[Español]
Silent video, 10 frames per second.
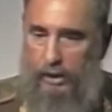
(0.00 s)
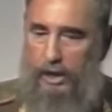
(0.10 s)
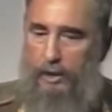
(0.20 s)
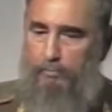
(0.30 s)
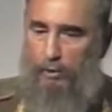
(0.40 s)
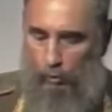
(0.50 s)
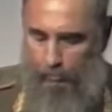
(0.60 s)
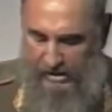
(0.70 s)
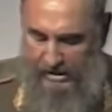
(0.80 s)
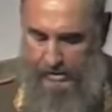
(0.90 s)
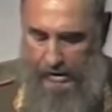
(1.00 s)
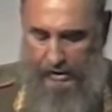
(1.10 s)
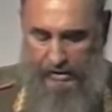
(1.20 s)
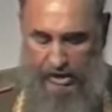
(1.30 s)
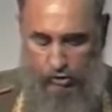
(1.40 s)
y propician
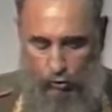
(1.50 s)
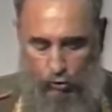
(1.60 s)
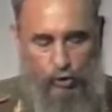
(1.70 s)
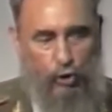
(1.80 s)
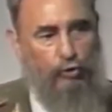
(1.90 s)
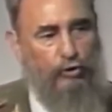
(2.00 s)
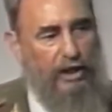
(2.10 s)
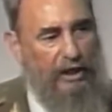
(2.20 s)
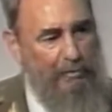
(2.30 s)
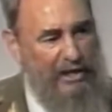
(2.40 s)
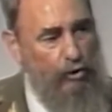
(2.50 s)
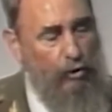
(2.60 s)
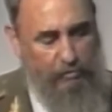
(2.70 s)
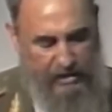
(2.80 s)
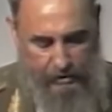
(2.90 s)
la destrucción del medio
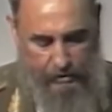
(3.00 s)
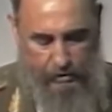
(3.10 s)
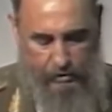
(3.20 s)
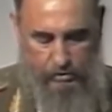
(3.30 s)
ambiente.